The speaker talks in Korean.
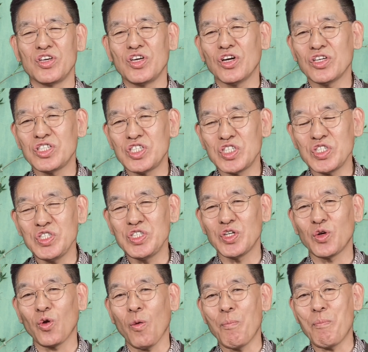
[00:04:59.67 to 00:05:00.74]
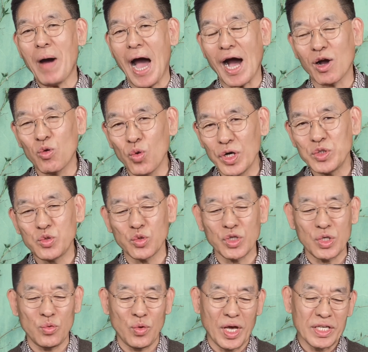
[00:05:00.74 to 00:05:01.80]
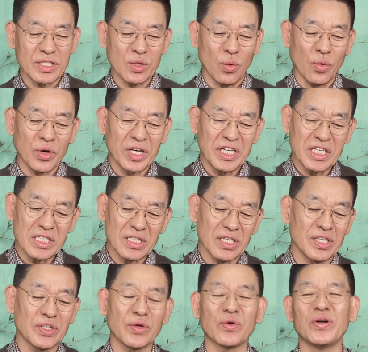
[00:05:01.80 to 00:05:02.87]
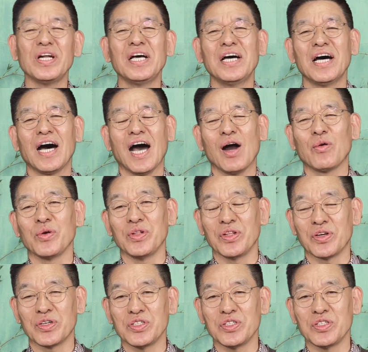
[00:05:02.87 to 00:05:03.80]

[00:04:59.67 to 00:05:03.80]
혁신적으로 바꿔주기 위해서 오늘 이 설교를 하고 있는